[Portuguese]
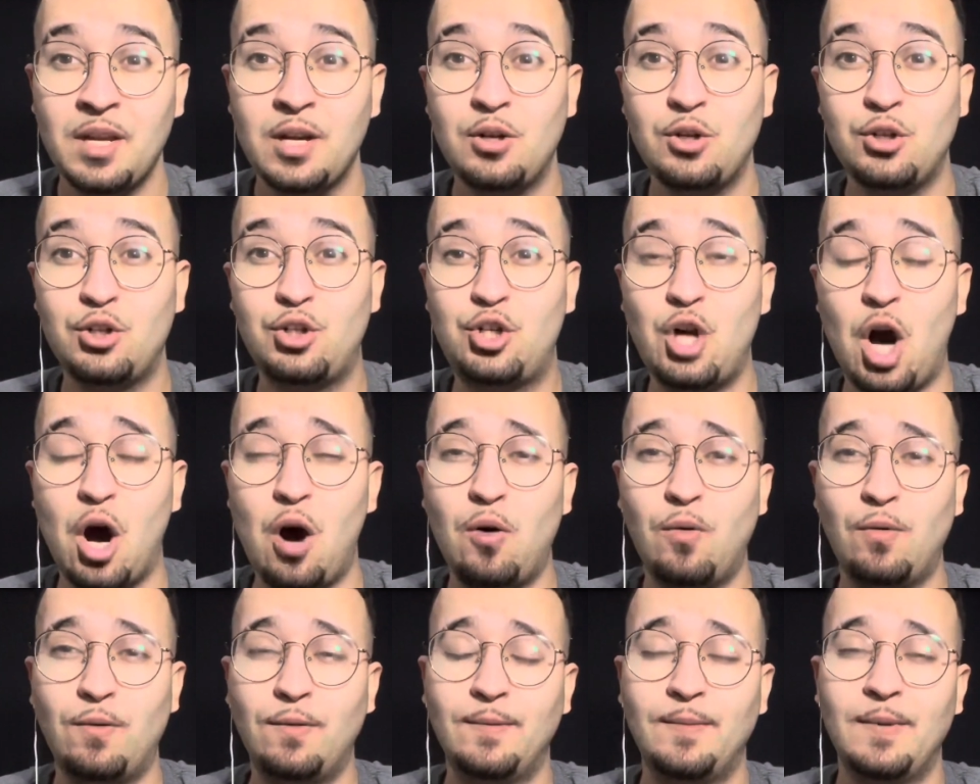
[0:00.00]

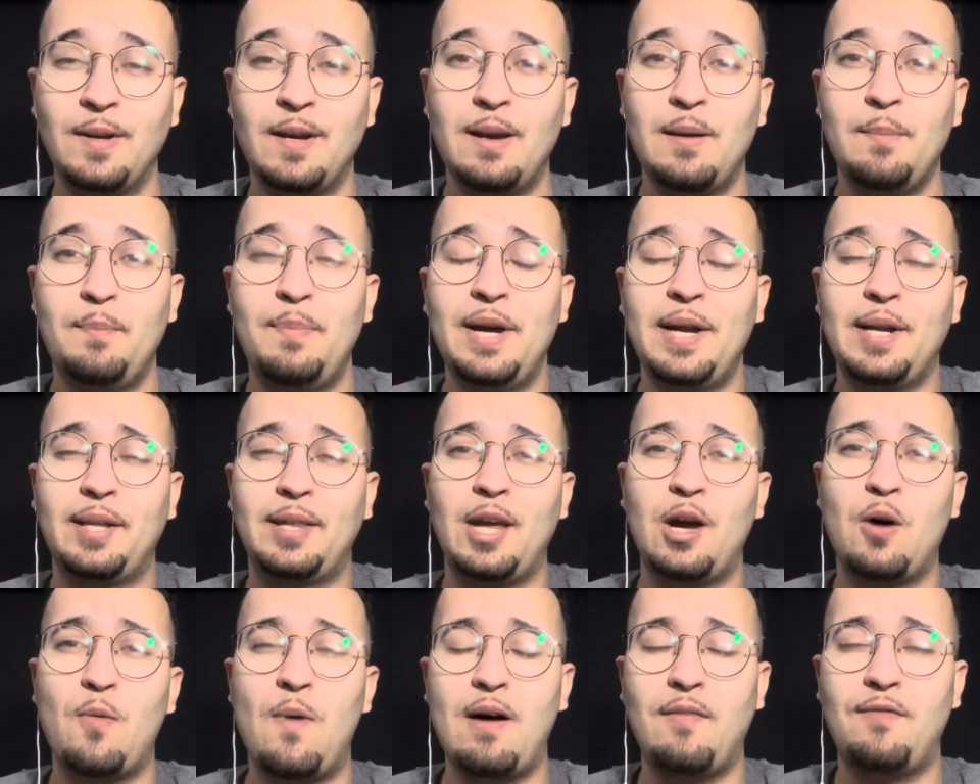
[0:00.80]
John
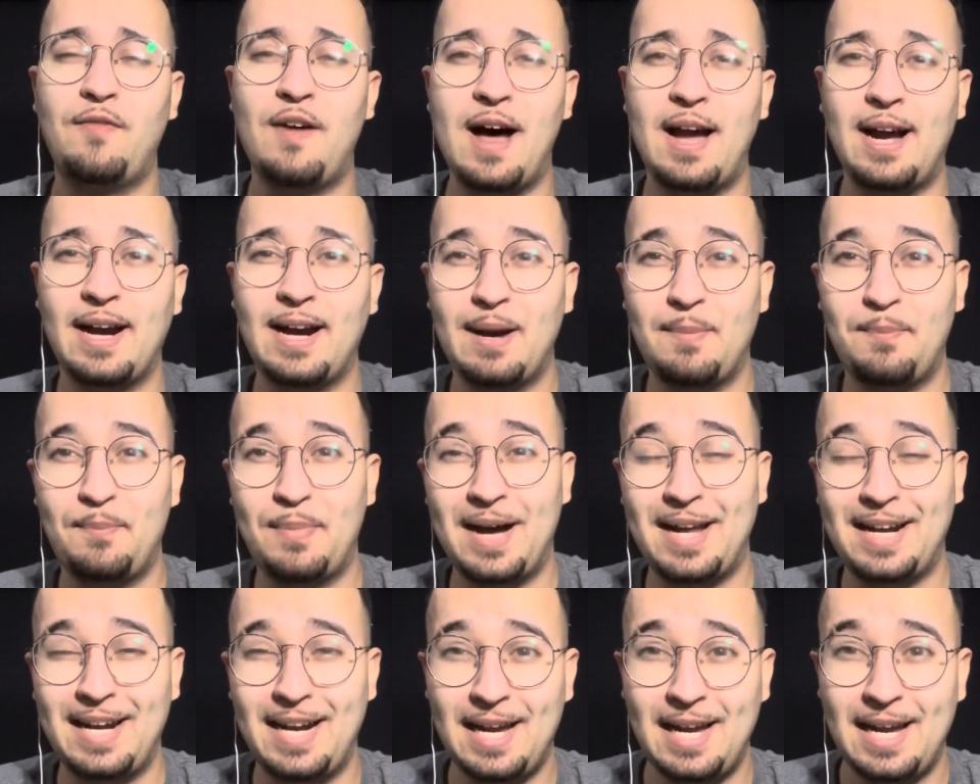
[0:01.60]
perdeu a vaga
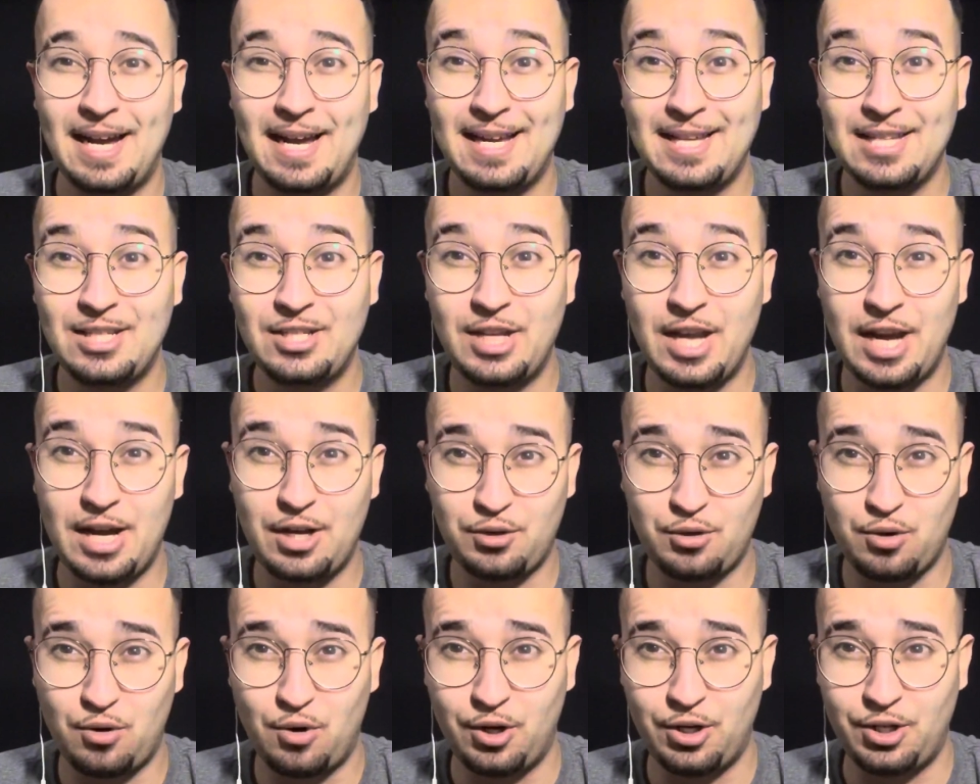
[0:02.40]
para
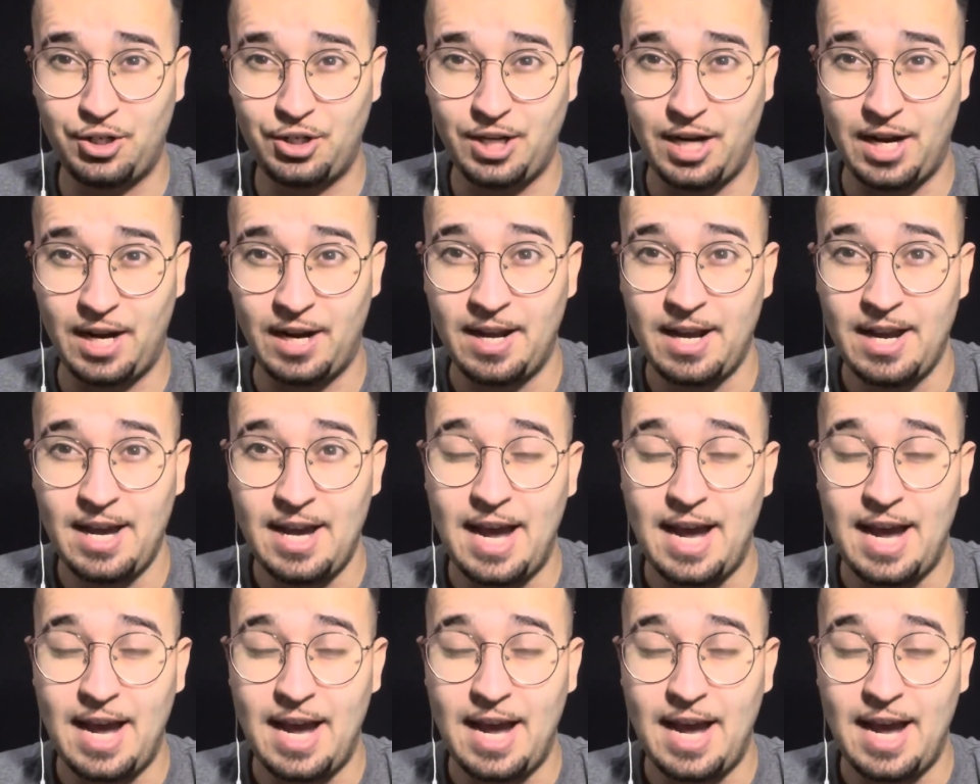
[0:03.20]
Sérgio Rocher.